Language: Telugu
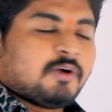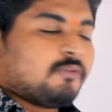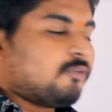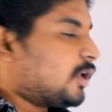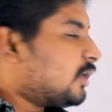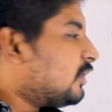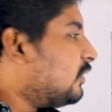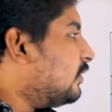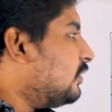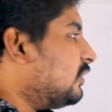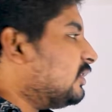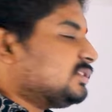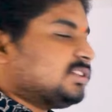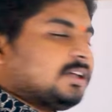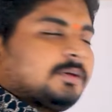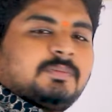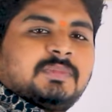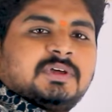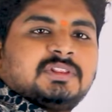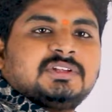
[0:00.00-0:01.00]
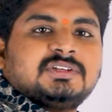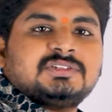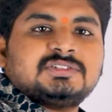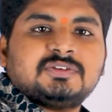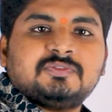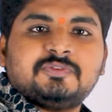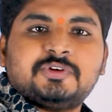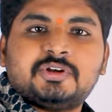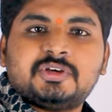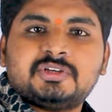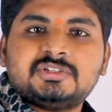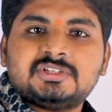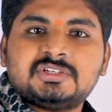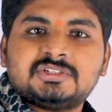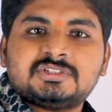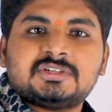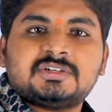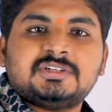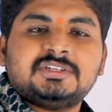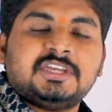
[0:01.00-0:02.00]
వర్గులకు సంబంధించిన వీడియో
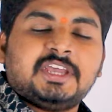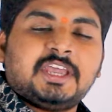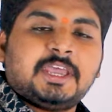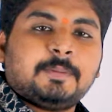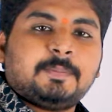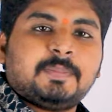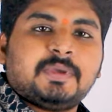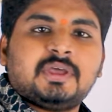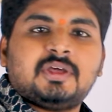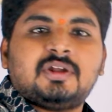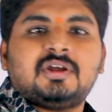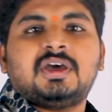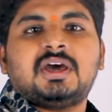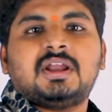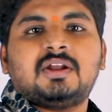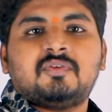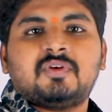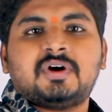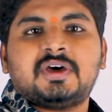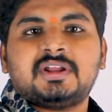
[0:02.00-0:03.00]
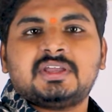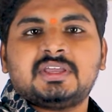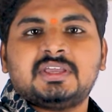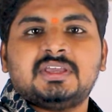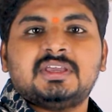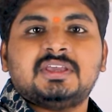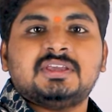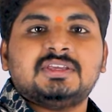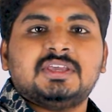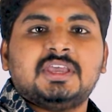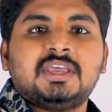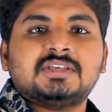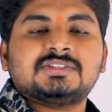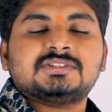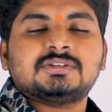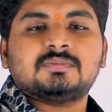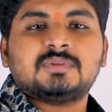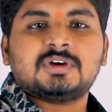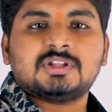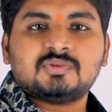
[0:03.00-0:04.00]
చేశాను ఏ పేరు గలవారికి ఏ
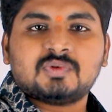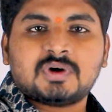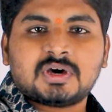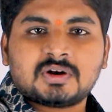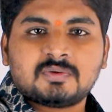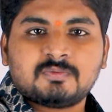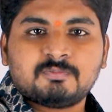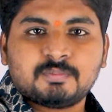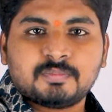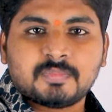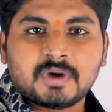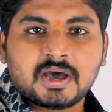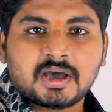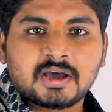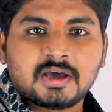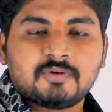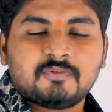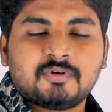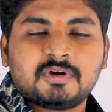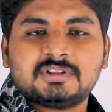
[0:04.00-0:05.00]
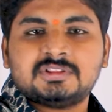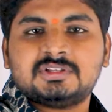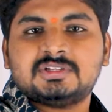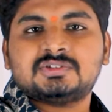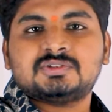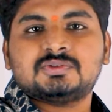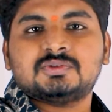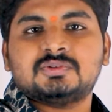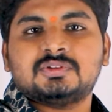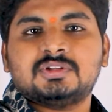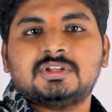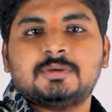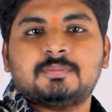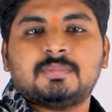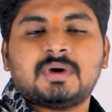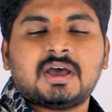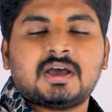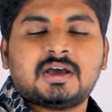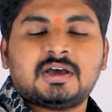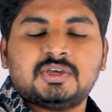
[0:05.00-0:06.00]
సింహద్వారం బాగా వర్తిస్తుంది
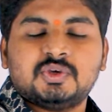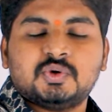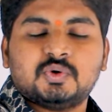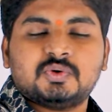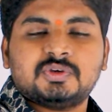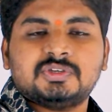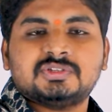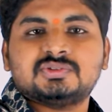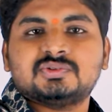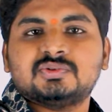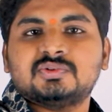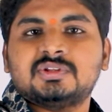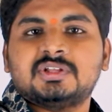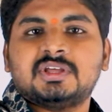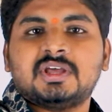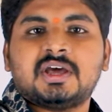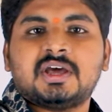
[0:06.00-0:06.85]
బాగా యోగిస్తుంది